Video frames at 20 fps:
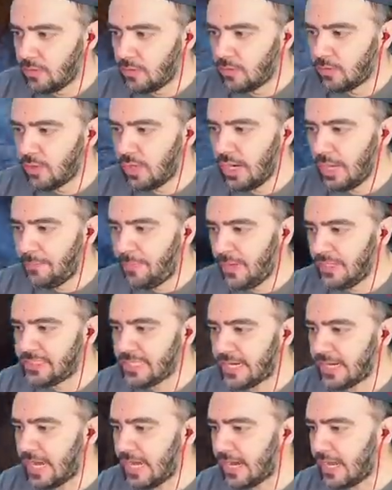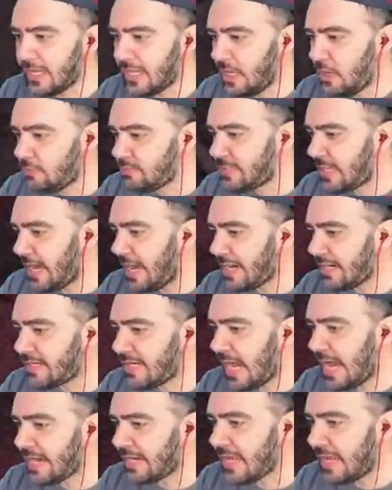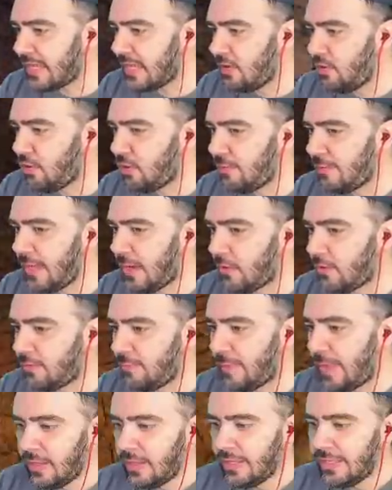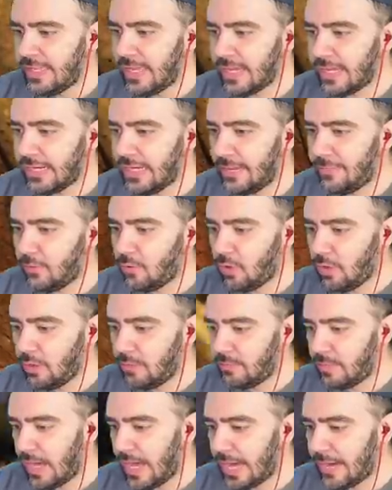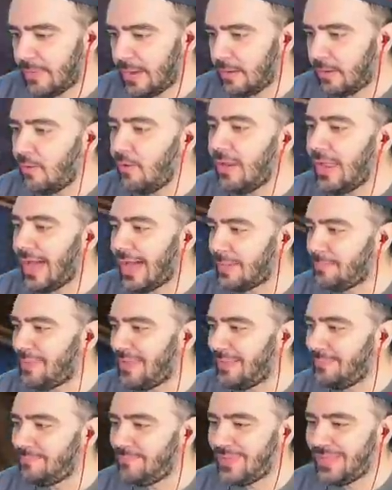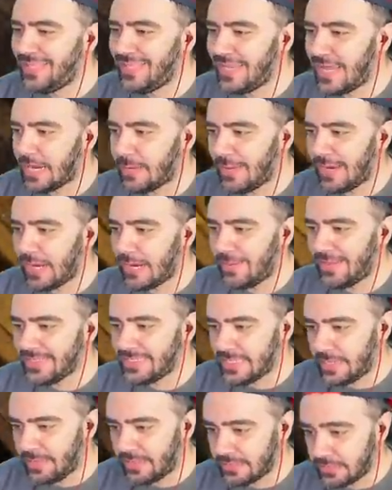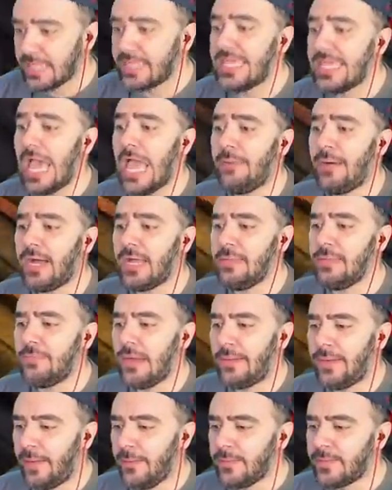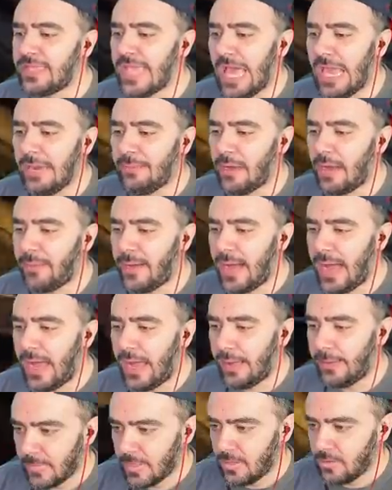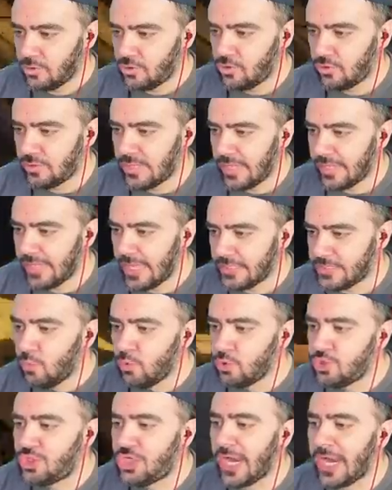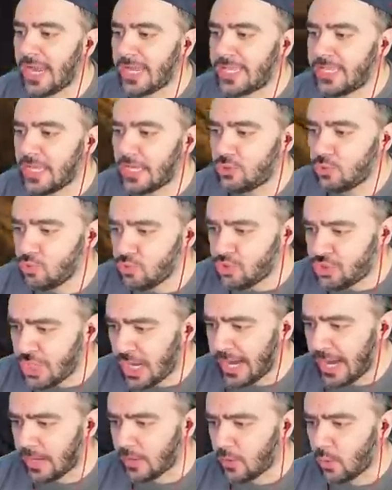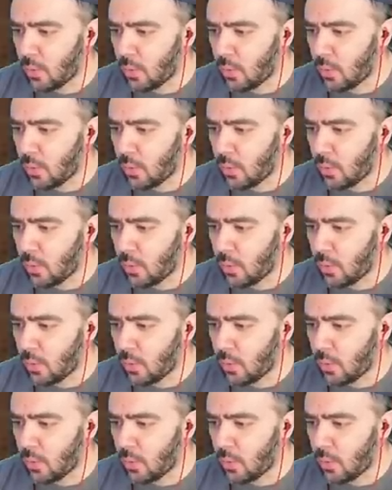Görüyor musun polis? Arka arka geliyorum sana. Arka arka geliyorum yavrum be. Yakalayamın oğlum. Araba öyle bildiğin arabalara benzemez. Gel bakayım baba. Gel baba. Şuradan geç. Uçarak geç. Uçarak.